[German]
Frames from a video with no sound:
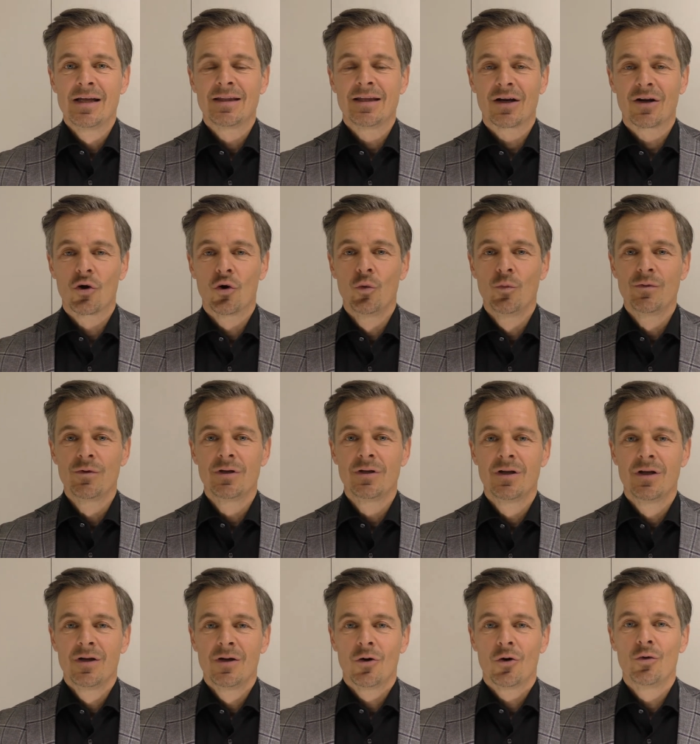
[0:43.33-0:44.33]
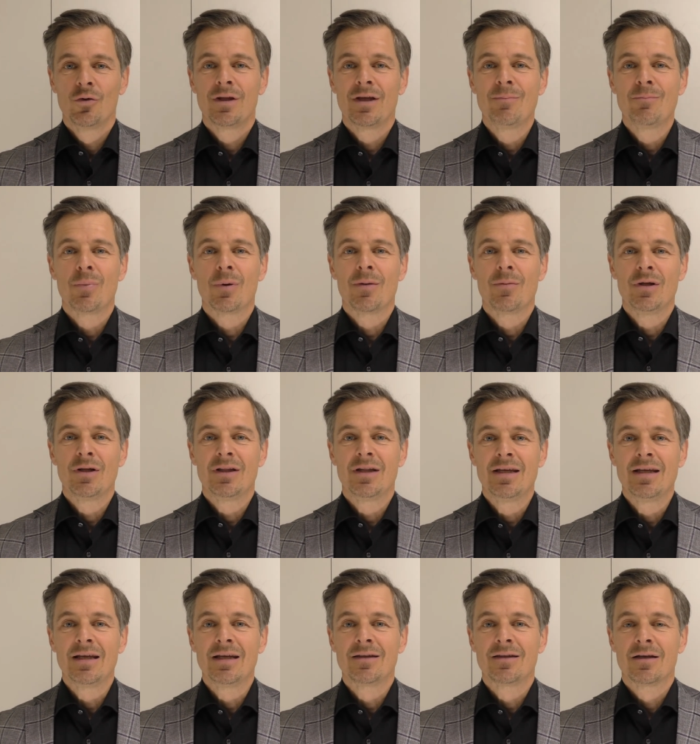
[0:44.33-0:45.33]
der Kunden und
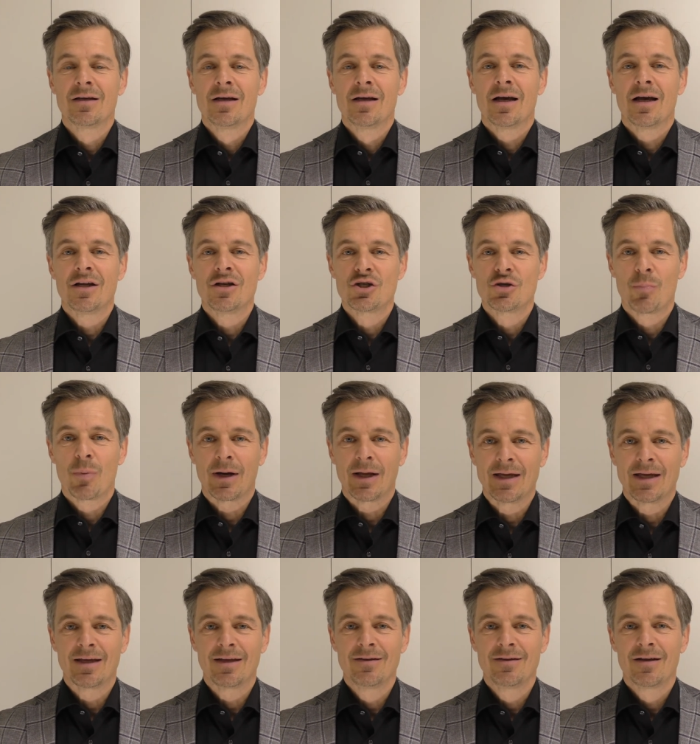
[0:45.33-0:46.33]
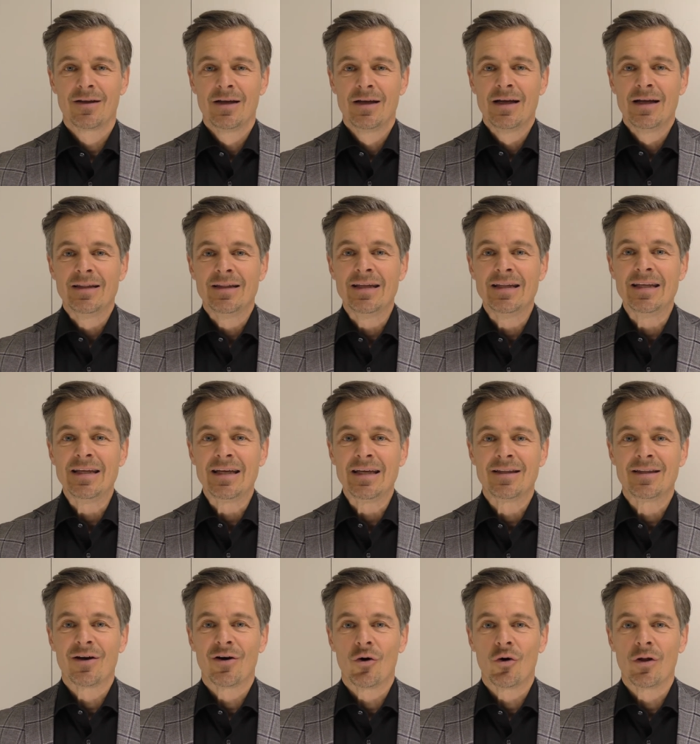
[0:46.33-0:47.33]
implementiert entsprechend die
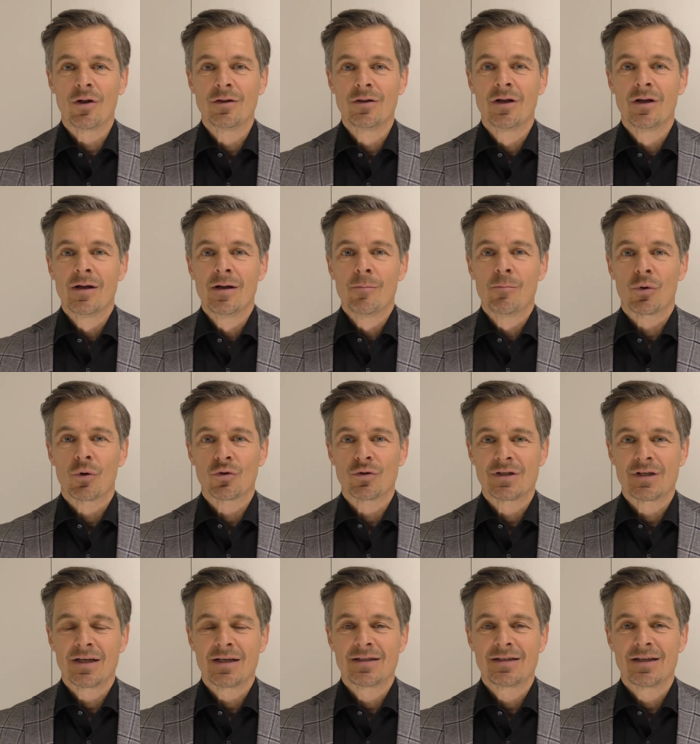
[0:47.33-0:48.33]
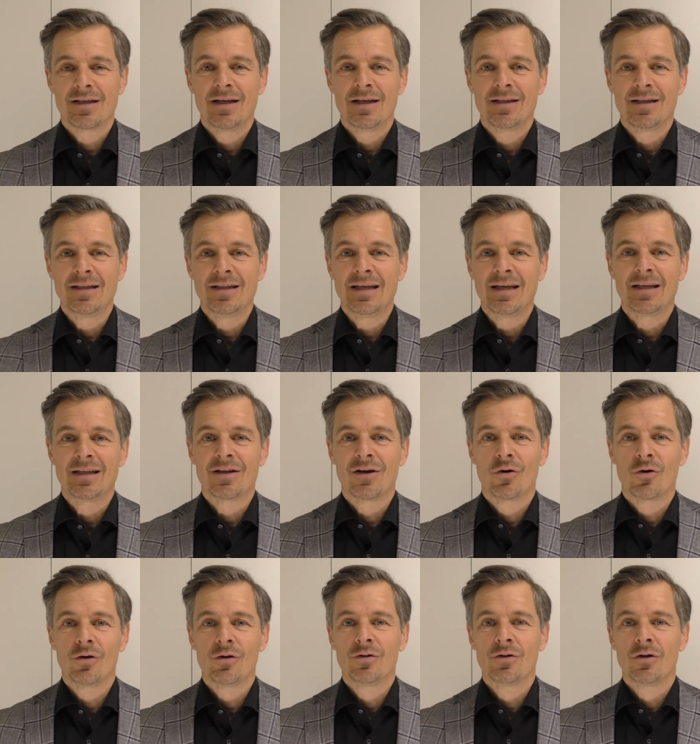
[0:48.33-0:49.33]
digitalen Prozesse, die
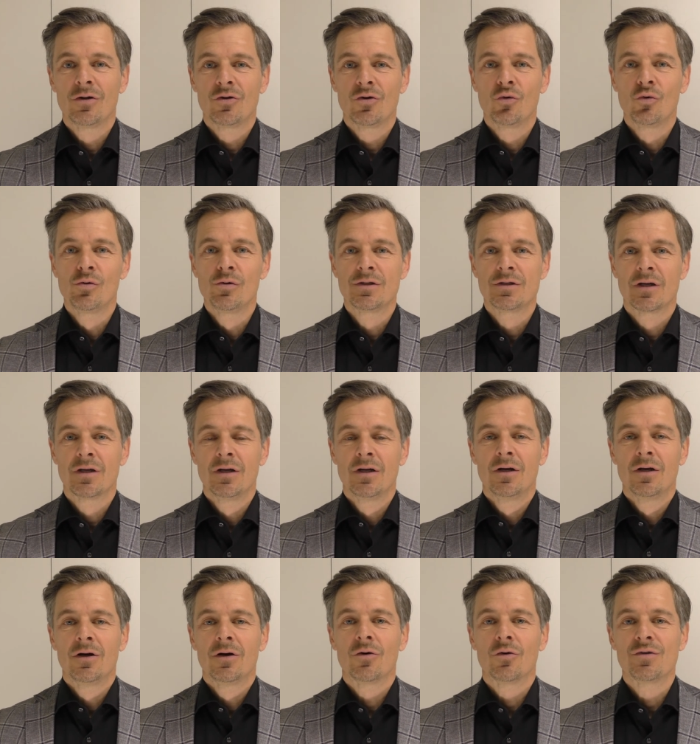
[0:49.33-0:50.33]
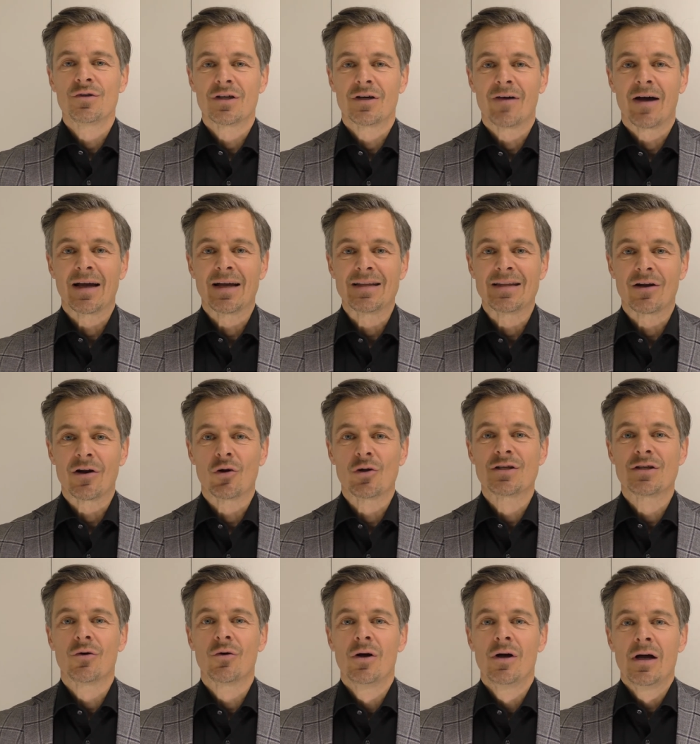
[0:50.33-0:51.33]
digitalen Tools und so weiter.
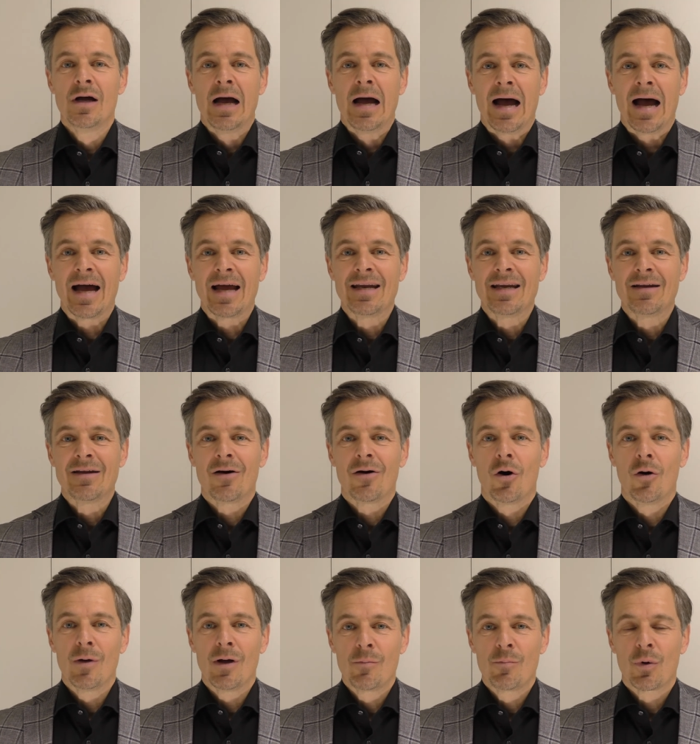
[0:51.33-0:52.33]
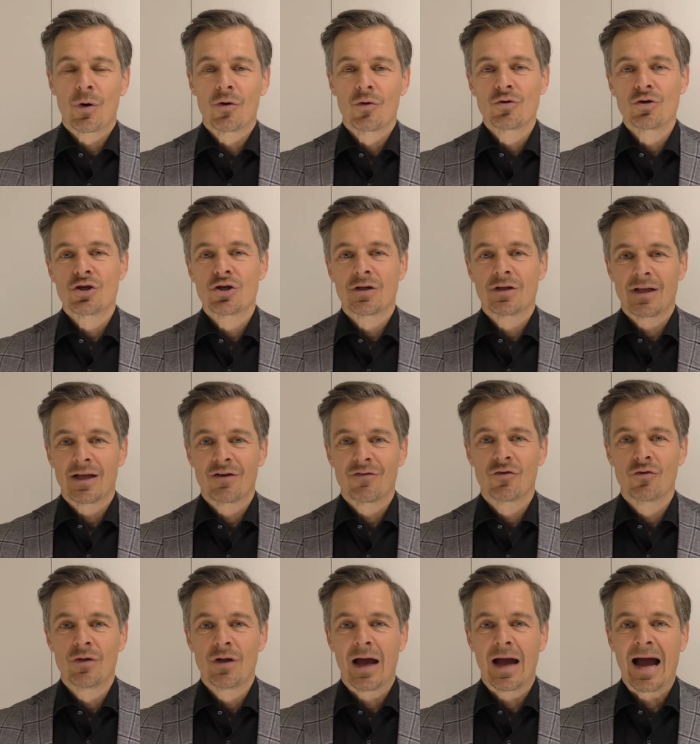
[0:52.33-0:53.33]
Also ein Approach, der
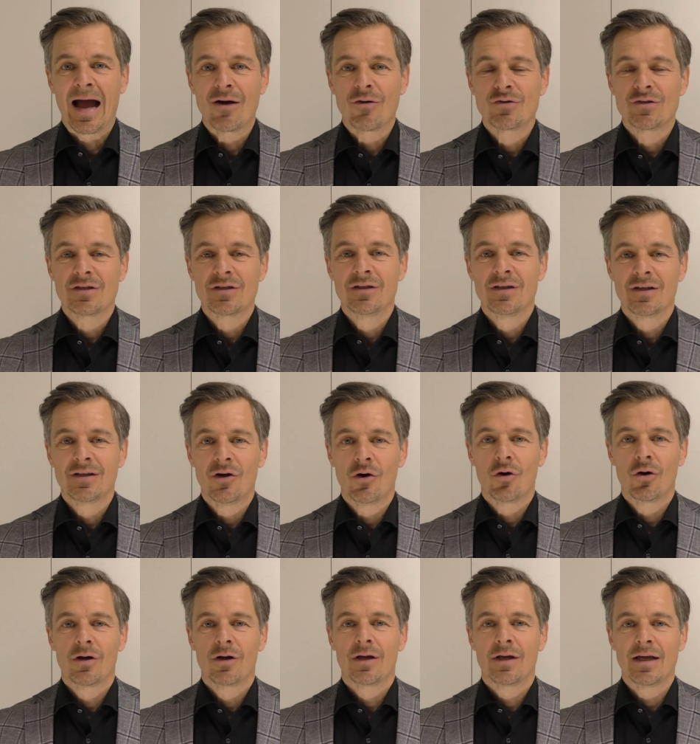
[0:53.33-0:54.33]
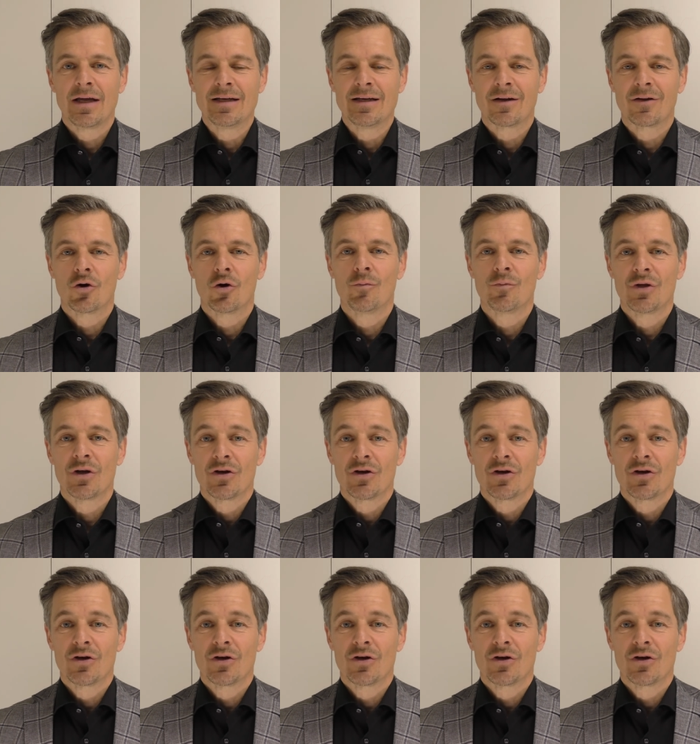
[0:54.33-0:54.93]
von außen nach innen kommt.